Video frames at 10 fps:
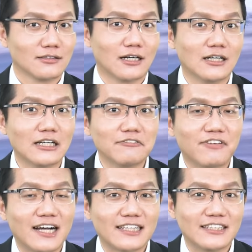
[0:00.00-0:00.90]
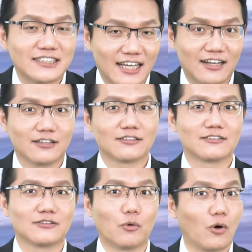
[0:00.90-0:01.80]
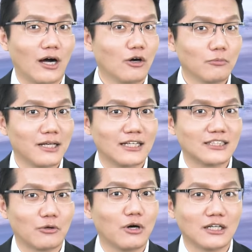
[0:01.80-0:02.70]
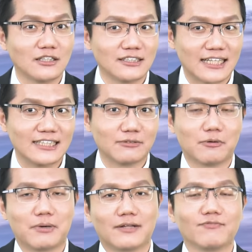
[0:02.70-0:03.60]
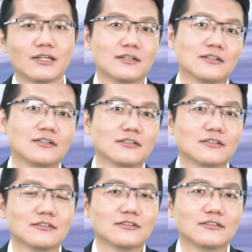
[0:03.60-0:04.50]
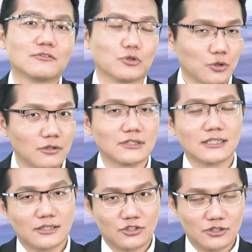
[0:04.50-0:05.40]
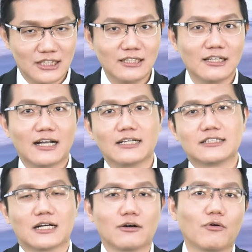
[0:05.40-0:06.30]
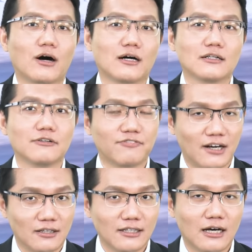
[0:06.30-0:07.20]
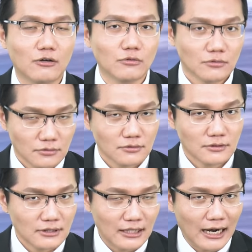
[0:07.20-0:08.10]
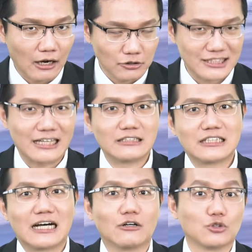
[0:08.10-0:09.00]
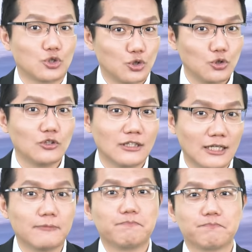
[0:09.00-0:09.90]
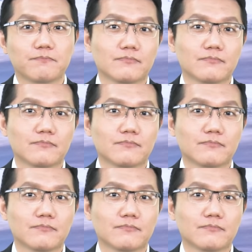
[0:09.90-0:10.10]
核能发电厂，哇，后面来讲的话，核灾怎么办？我说，我这个时间点来讲的话，你反而要好好想一下哦，去年